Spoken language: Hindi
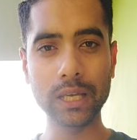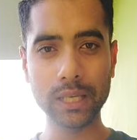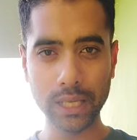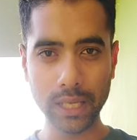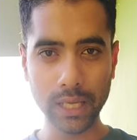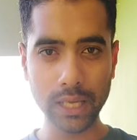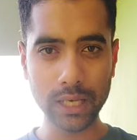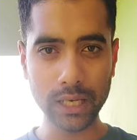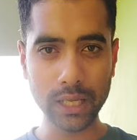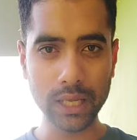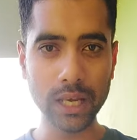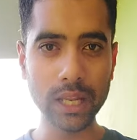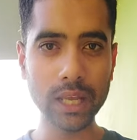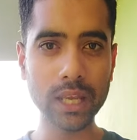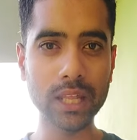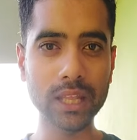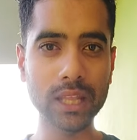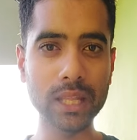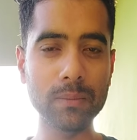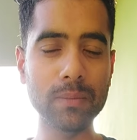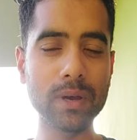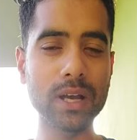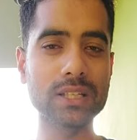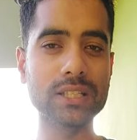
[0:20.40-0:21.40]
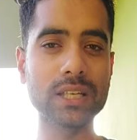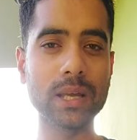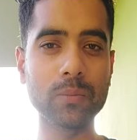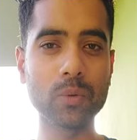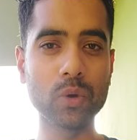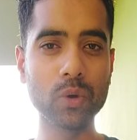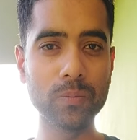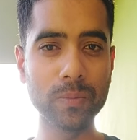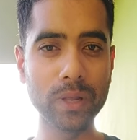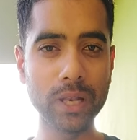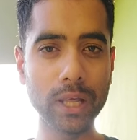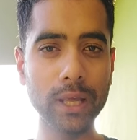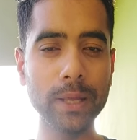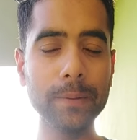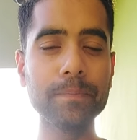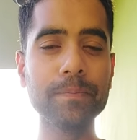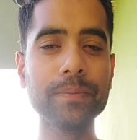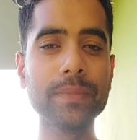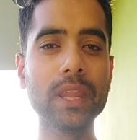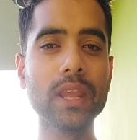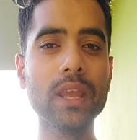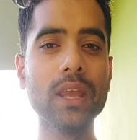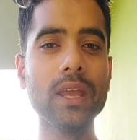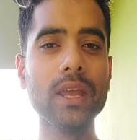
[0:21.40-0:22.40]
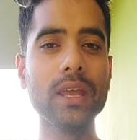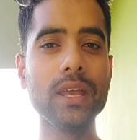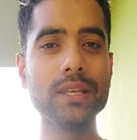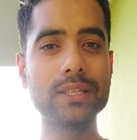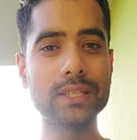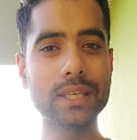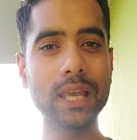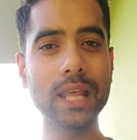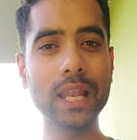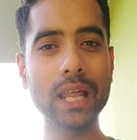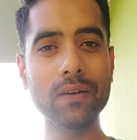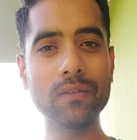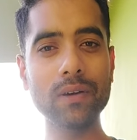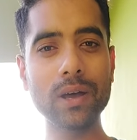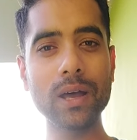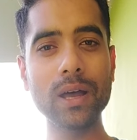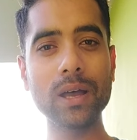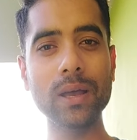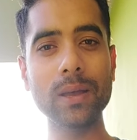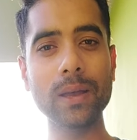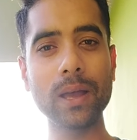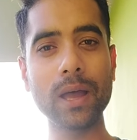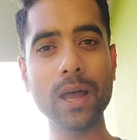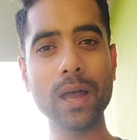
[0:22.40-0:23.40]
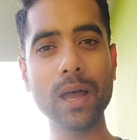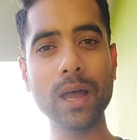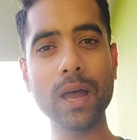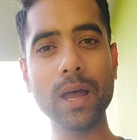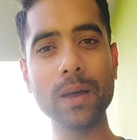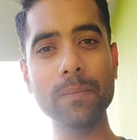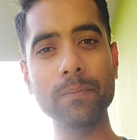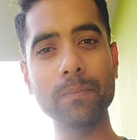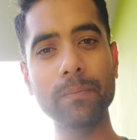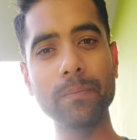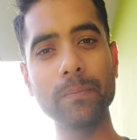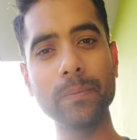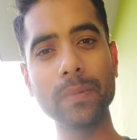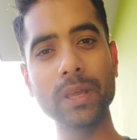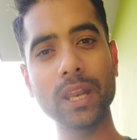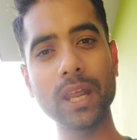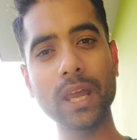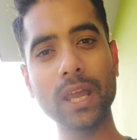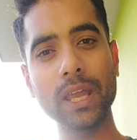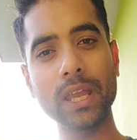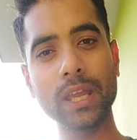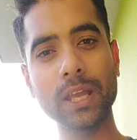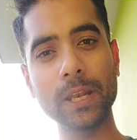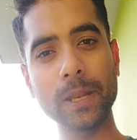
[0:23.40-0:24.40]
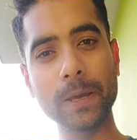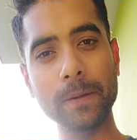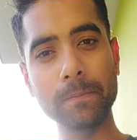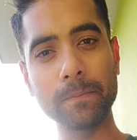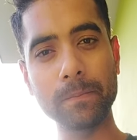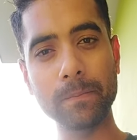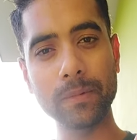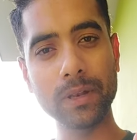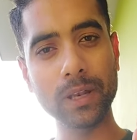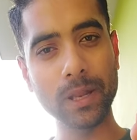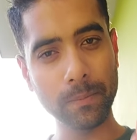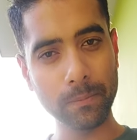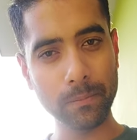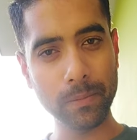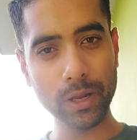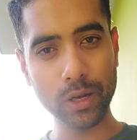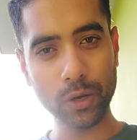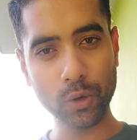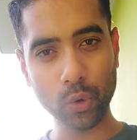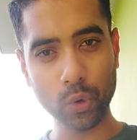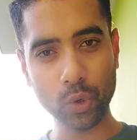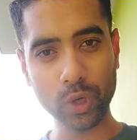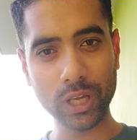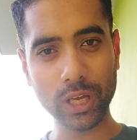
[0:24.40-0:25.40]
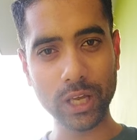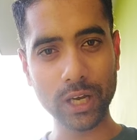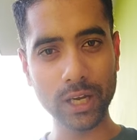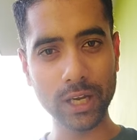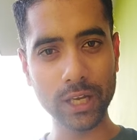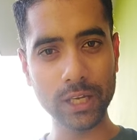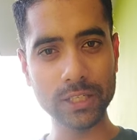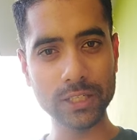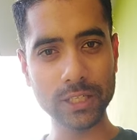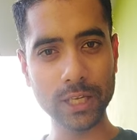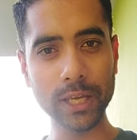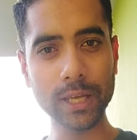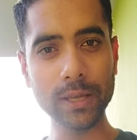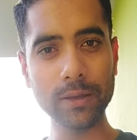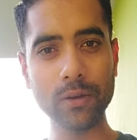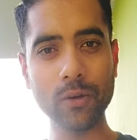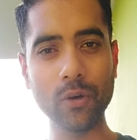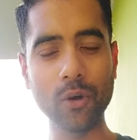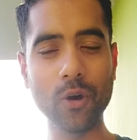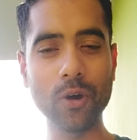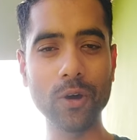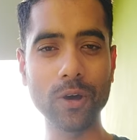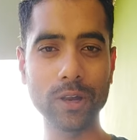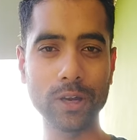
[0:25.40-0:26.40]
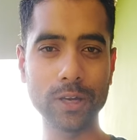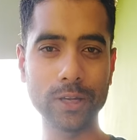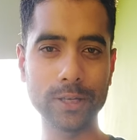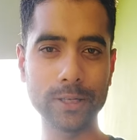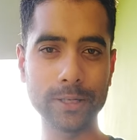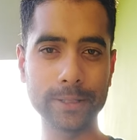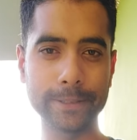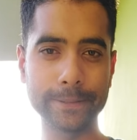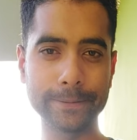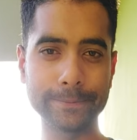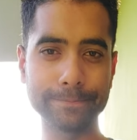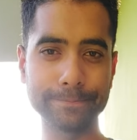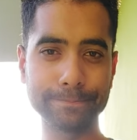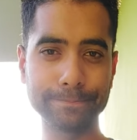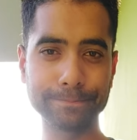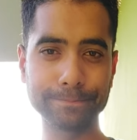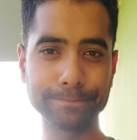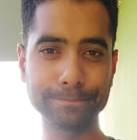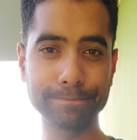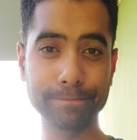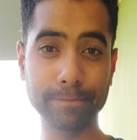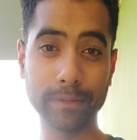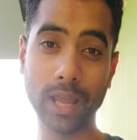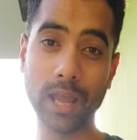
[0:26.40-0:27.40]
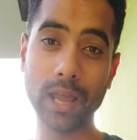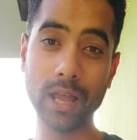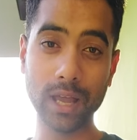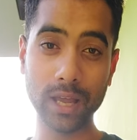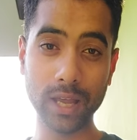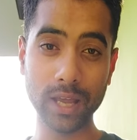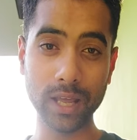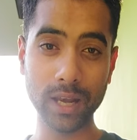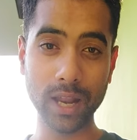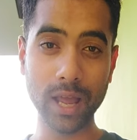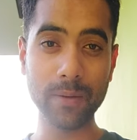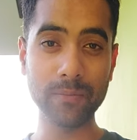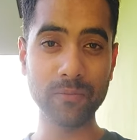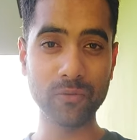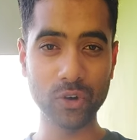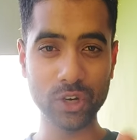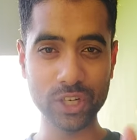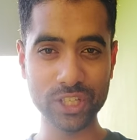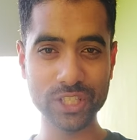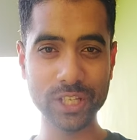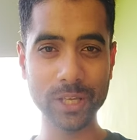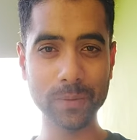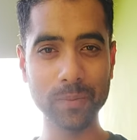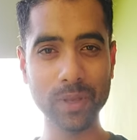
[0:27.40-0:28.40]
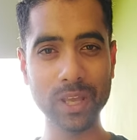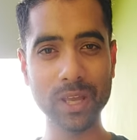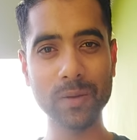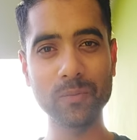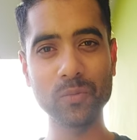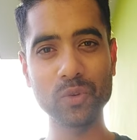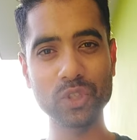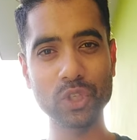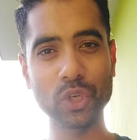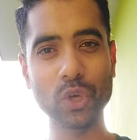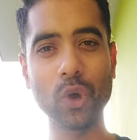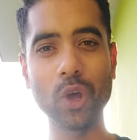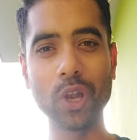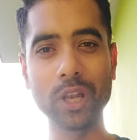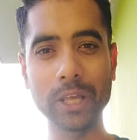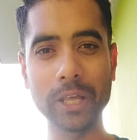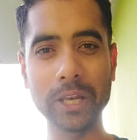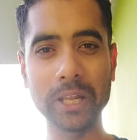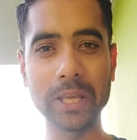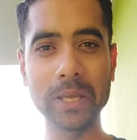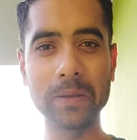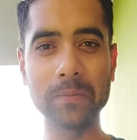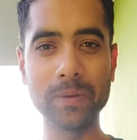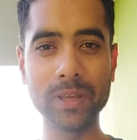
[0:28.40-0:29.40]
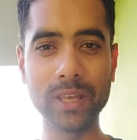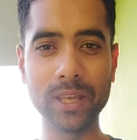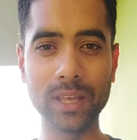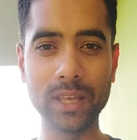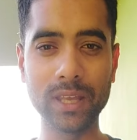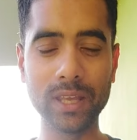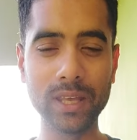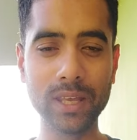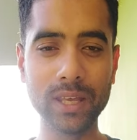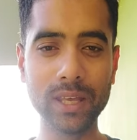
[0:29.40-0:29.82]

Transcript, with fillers: गेन करे कितने मार्क्स आपको मिले इसके अलावा आप मेरा एक नम, नंबर नोट कर लीजिए और अगर आप व्हाट्सएप या मुझे कॉल करके भी